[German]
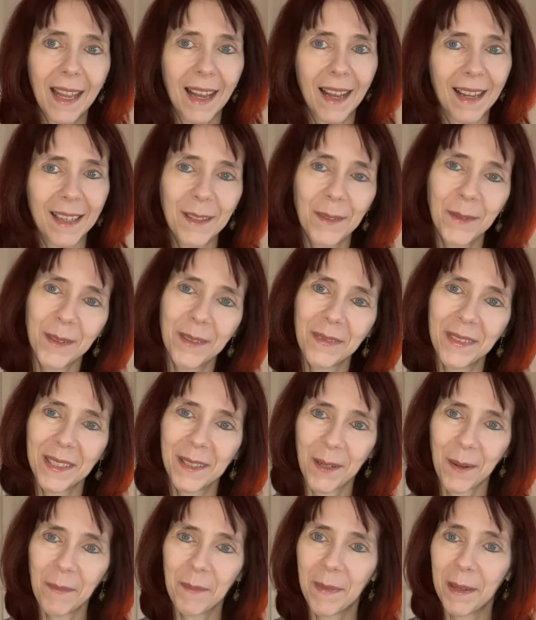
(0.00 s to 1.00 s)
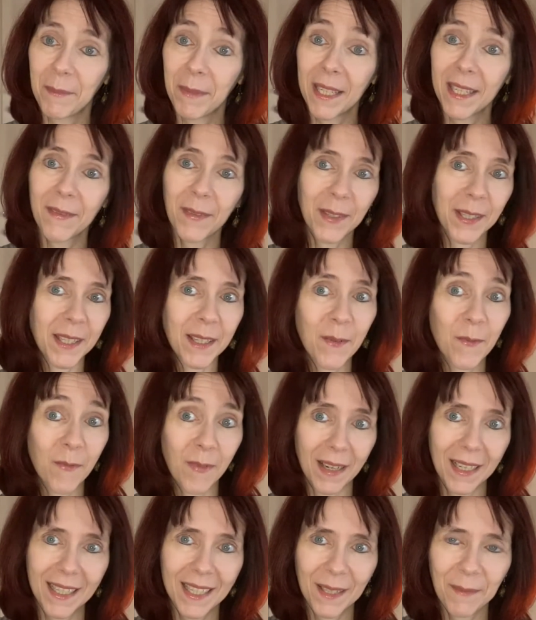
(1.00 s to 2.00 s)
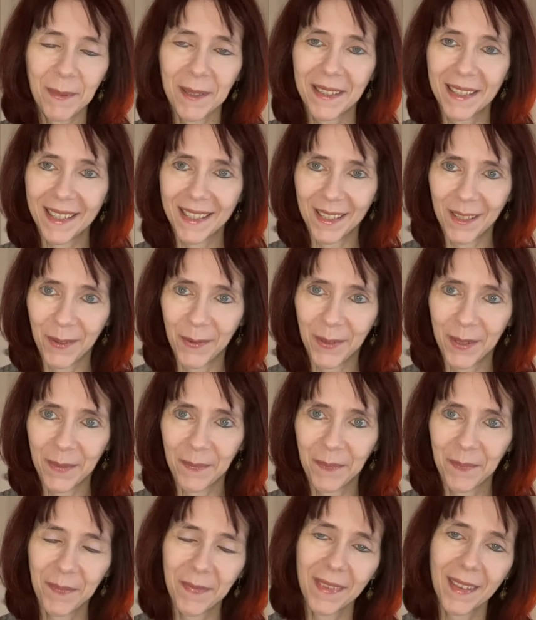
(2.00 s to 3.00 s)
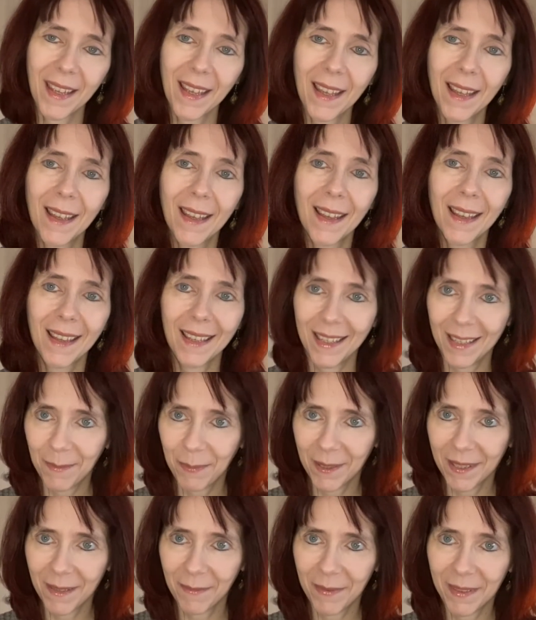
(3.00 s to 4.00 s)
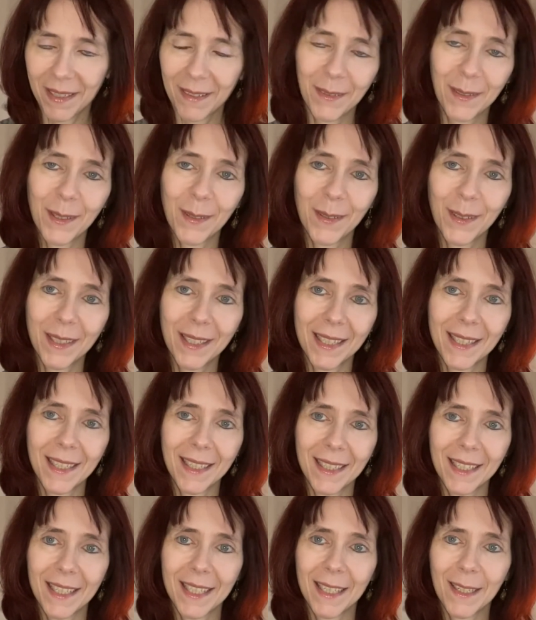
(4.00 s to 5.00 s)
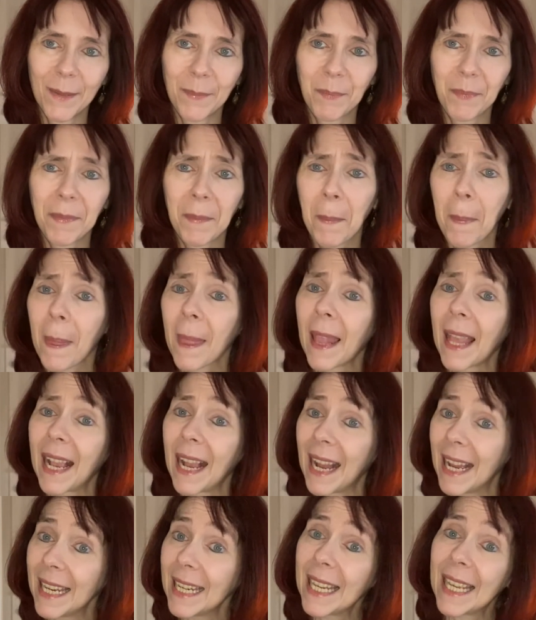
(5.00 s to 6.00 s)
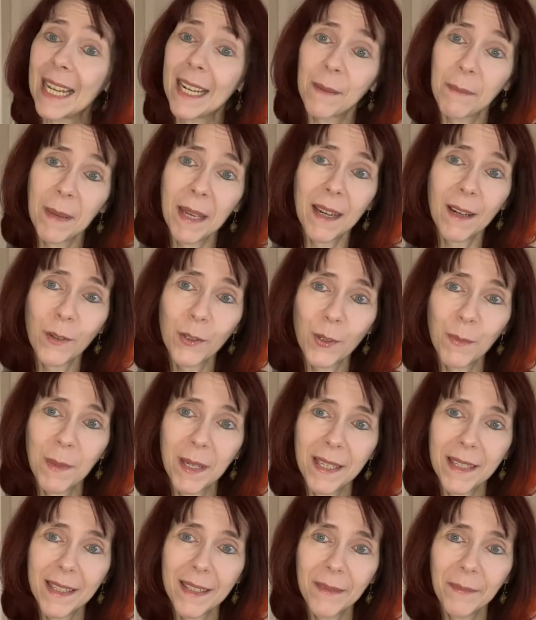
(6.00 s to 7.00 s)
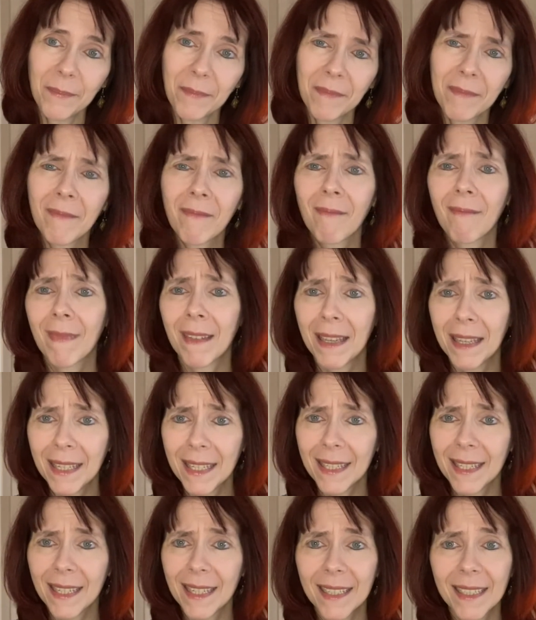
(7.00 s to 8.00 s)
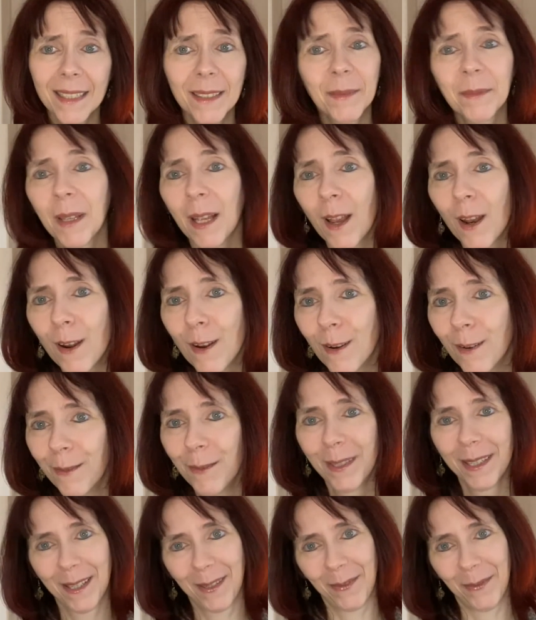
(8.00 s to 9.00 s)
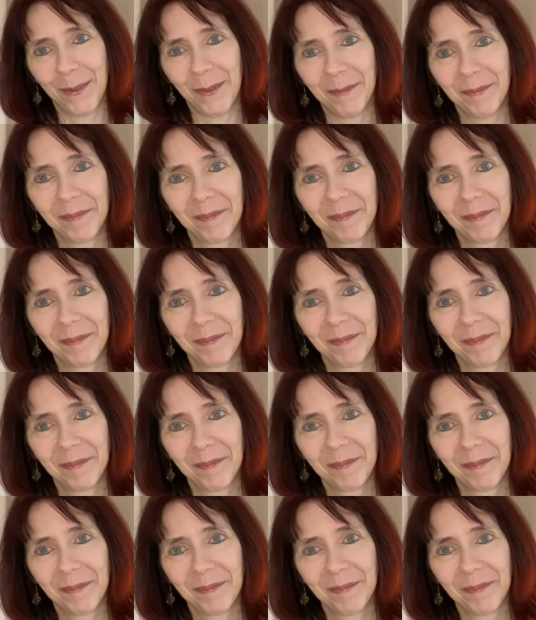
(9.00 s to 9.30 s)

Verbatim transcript: Hallo und willkommen beim dieswöchigen Wild Spirits News. Ich bin Sibylle und heute sage ich dir, kein Geld mehr rausschmeißen? Ich sage, nur zu.